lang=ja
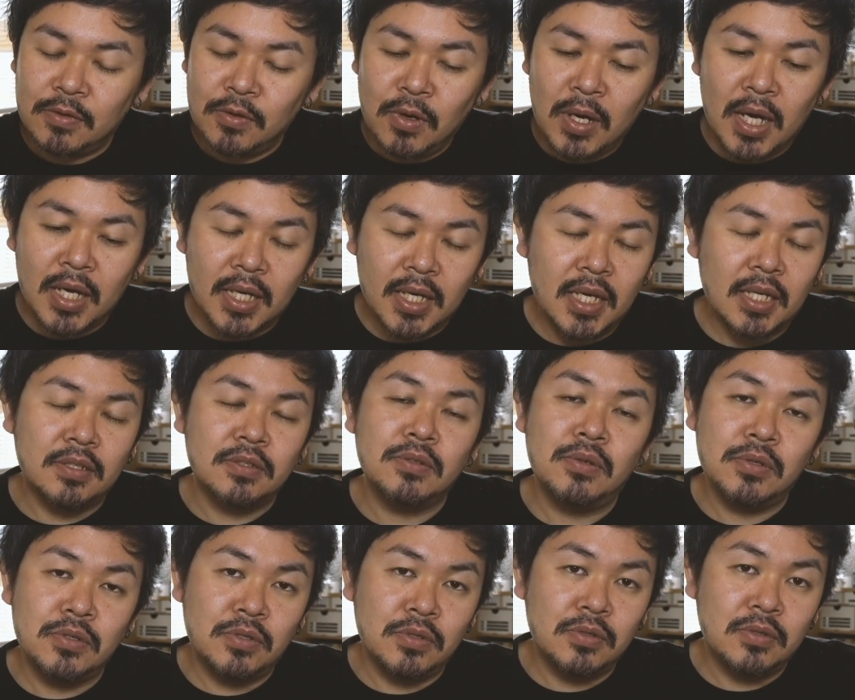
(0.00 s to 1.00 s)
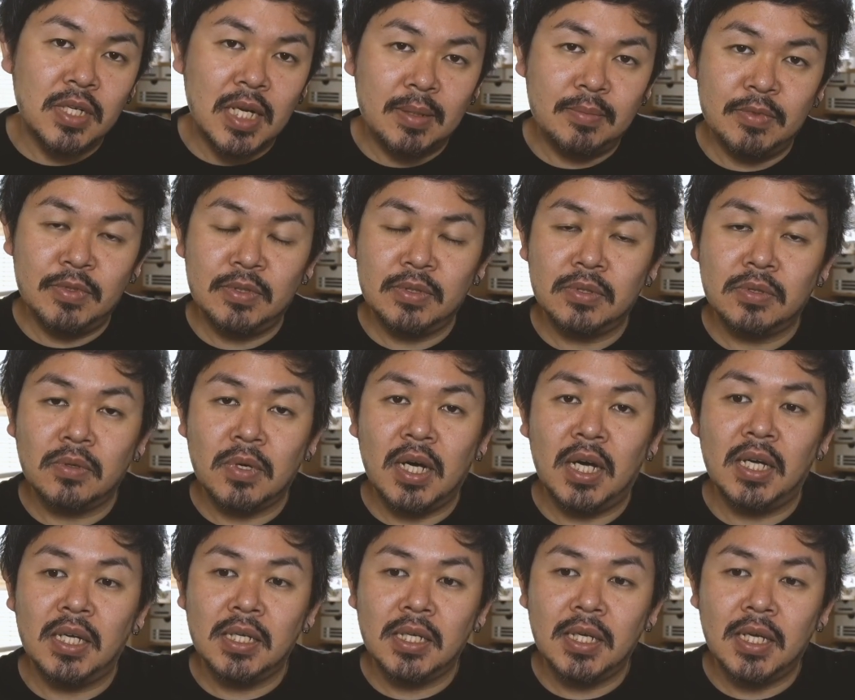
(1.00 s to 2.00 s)
ご飯 150g と
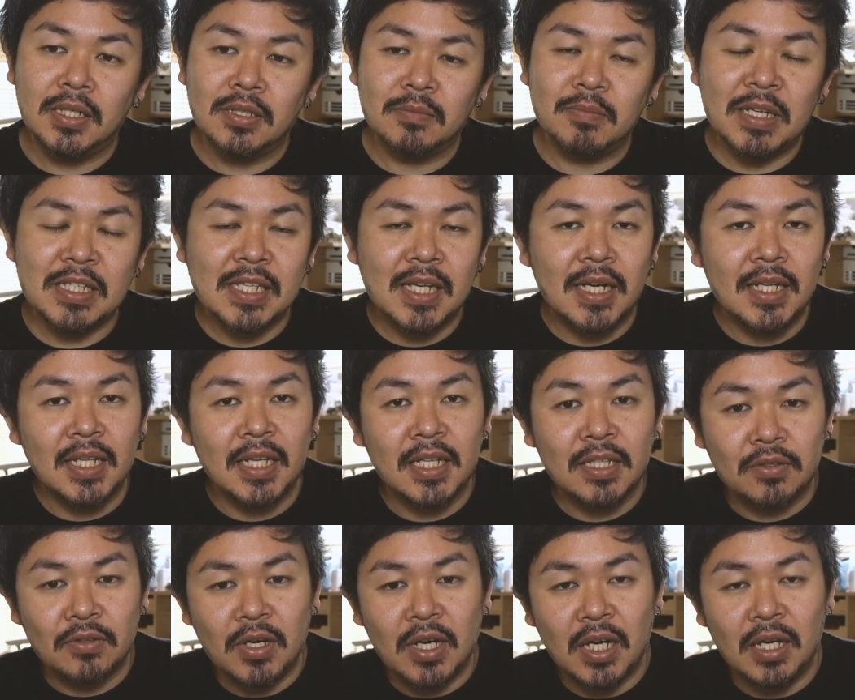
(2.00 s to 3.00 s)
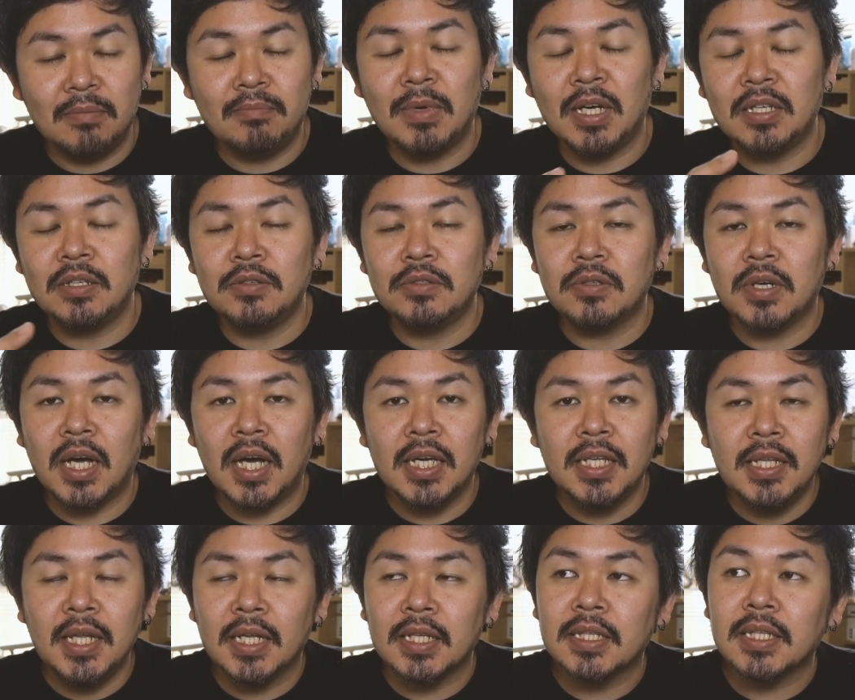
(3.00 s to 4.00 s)
か、あとまあサラダとか、まあいろいろ
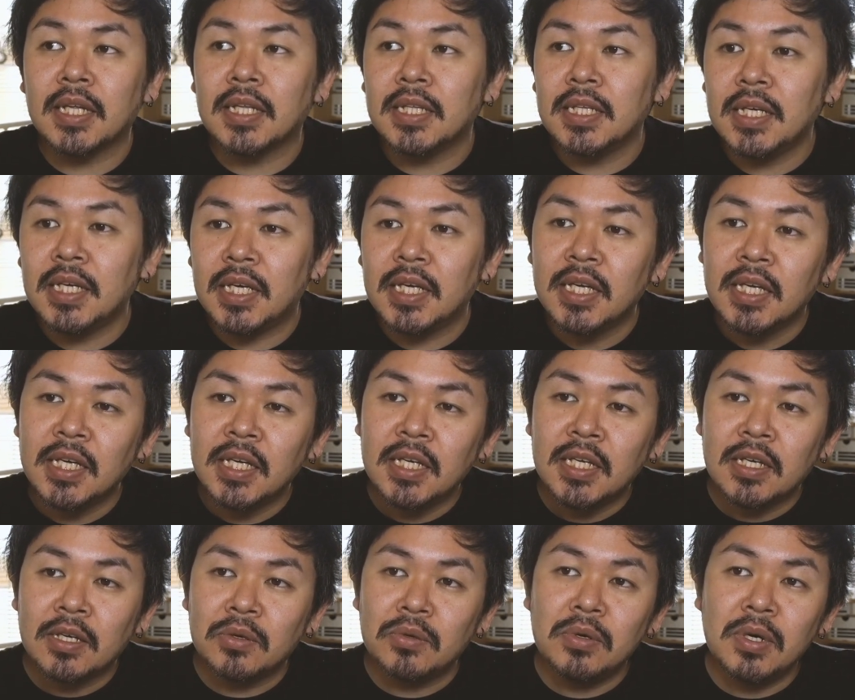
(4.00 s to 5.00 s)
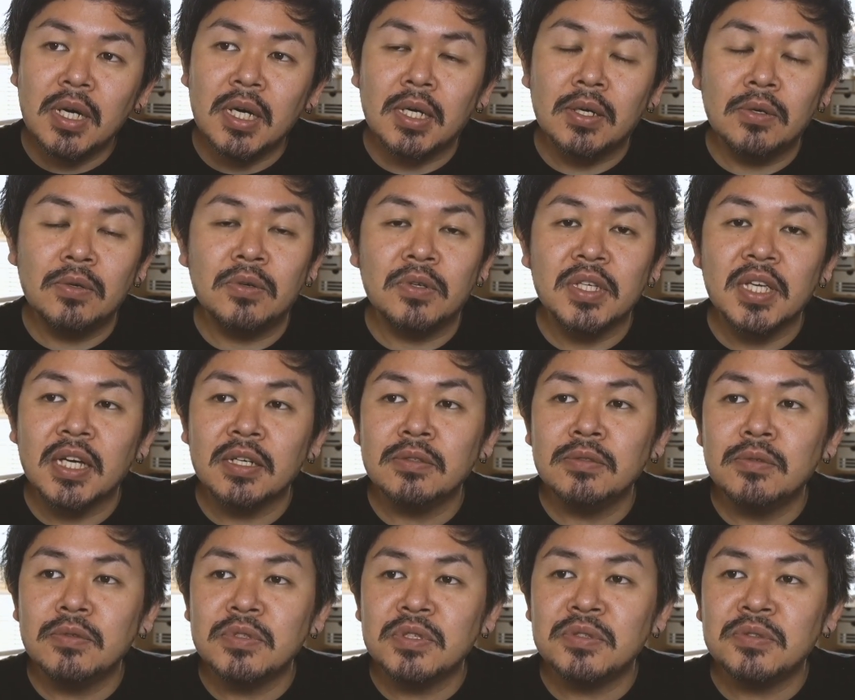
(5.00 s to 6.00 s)
書いてあったんで、ご飯を
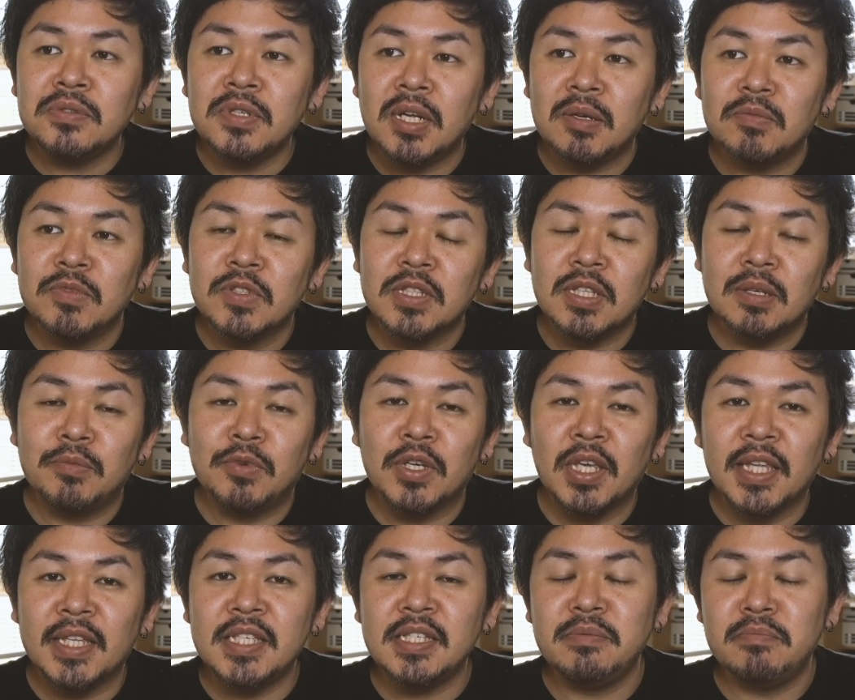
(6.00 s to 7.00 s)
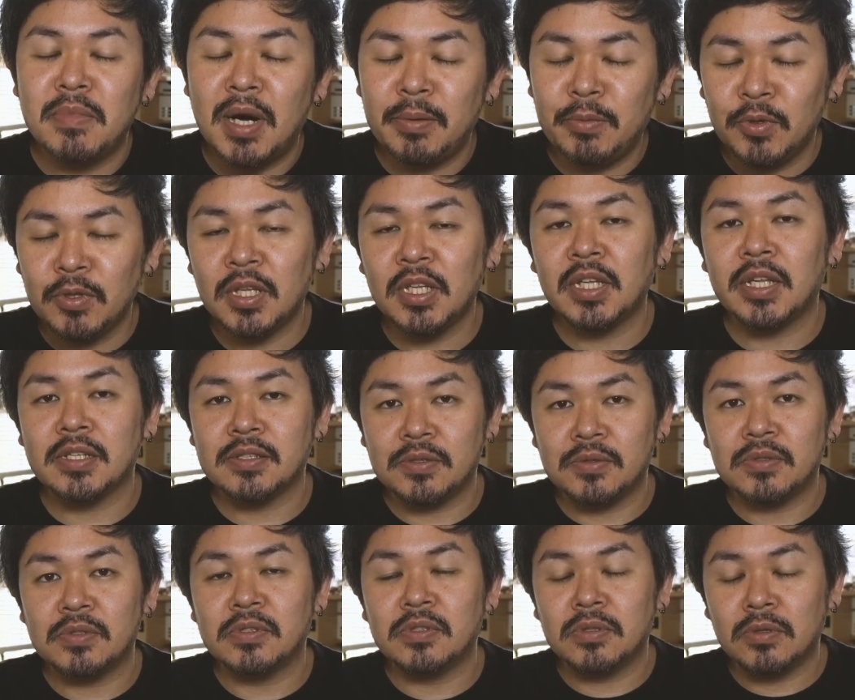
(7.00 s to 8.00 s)
150g ってもうきっちり守ってたんで
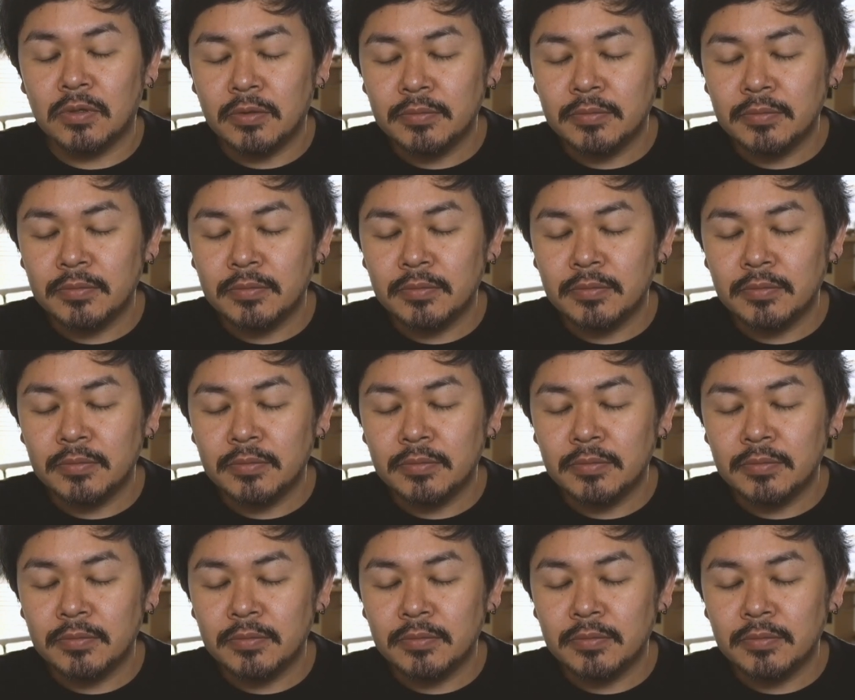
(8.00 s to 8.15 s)
すよ、ずっ